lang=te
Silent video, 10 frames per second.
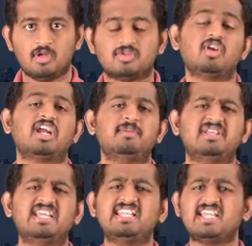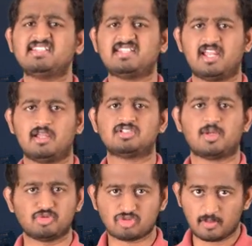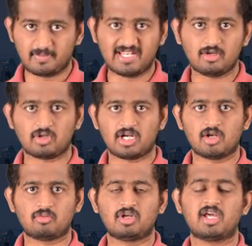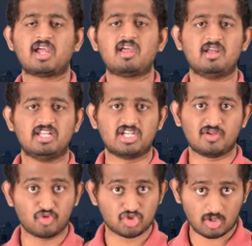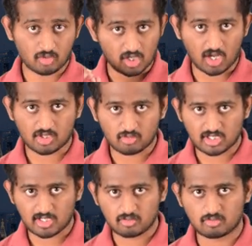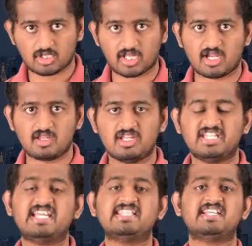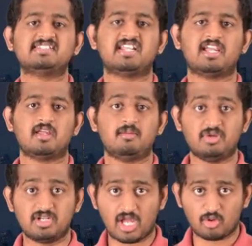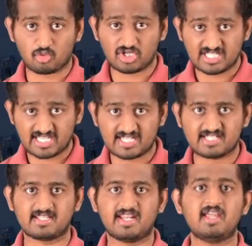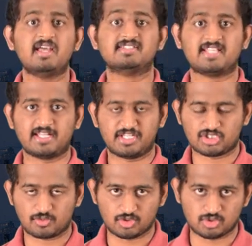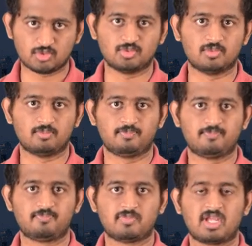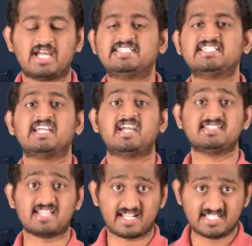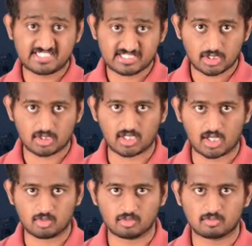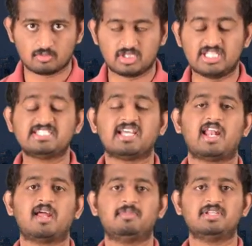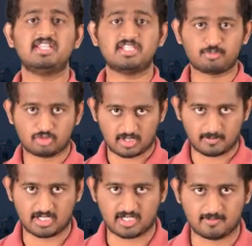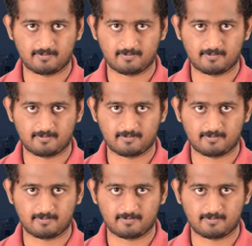సో ఇక్కడ మీరు ఏదైనా సరే సపోజ్ ఒక బిల్డింగ్ కొనాలనుకుంటున్నారా లేదంటే ఫ్యూచర్లో ఒక కార్ కొనాలనుకుంటున్నారా ఏదైనా సరే మీరు అనుకునేది ఏదైనా సరే సాధించవచ్చు ఖచ్చితంగా సాధించి తీరుతారు ఇది చాలామంది చెప్తున్నమాట